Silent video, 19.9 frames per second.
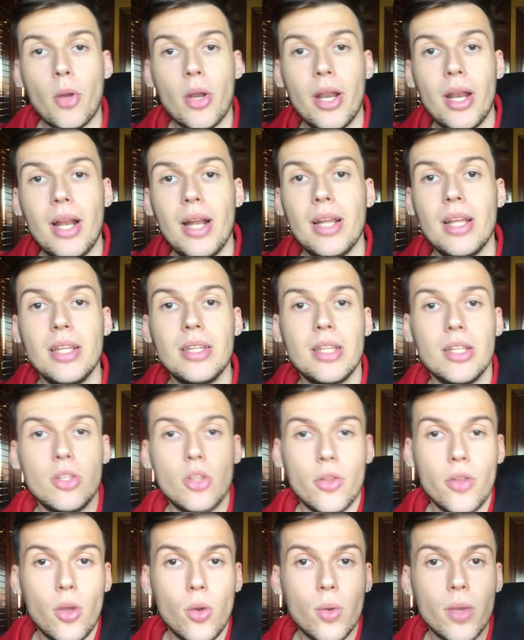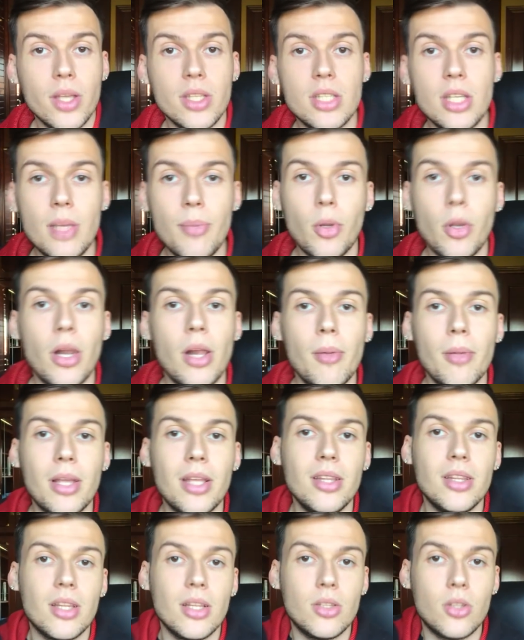poner el quinteto de UKC, poner el
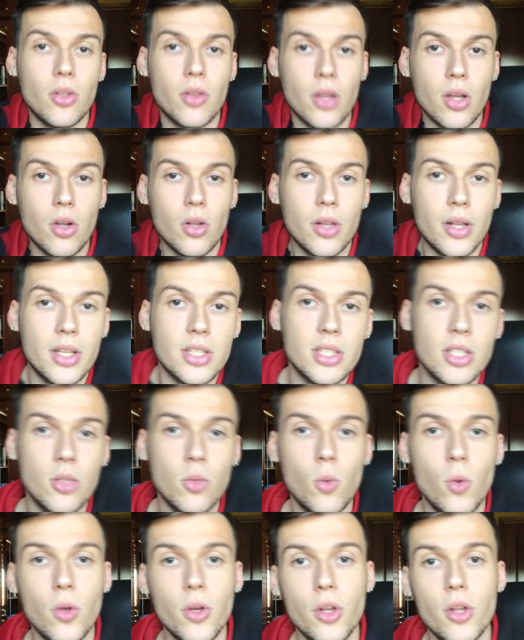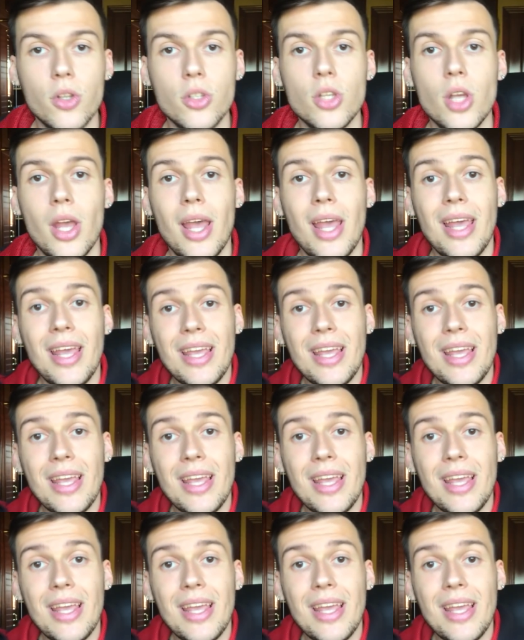quinteto de Golden State Warriors